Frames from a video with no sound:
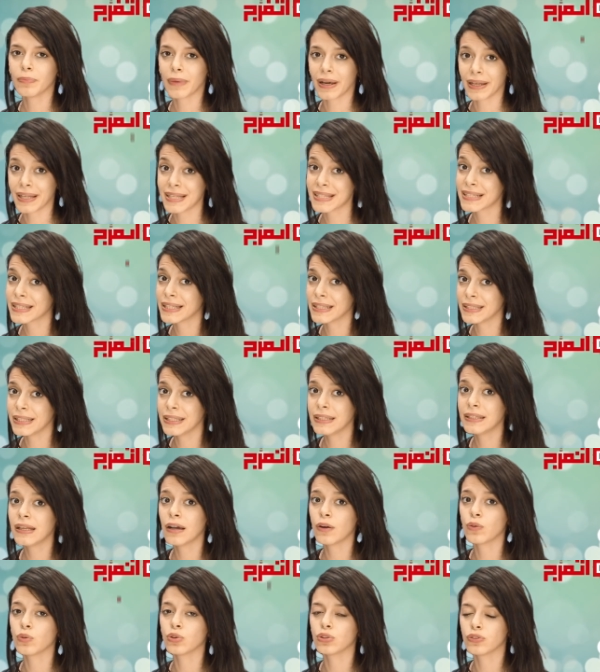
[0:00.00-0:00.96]
مع ناس
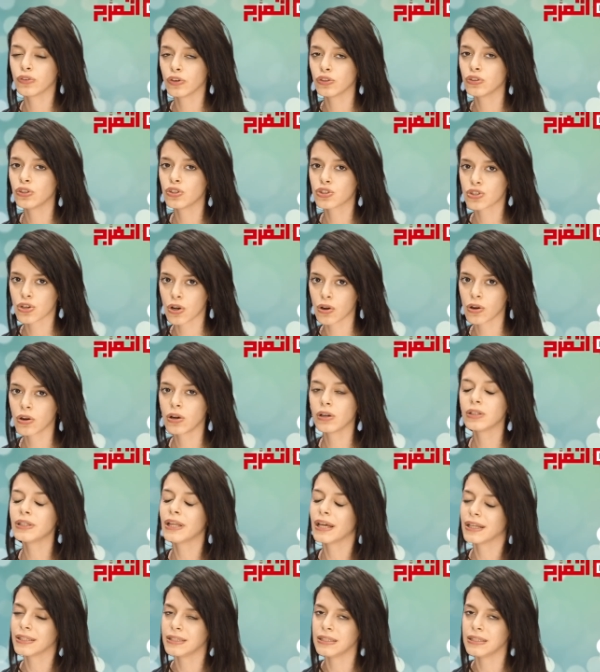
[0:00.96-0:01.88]
جديده وتفض شراكات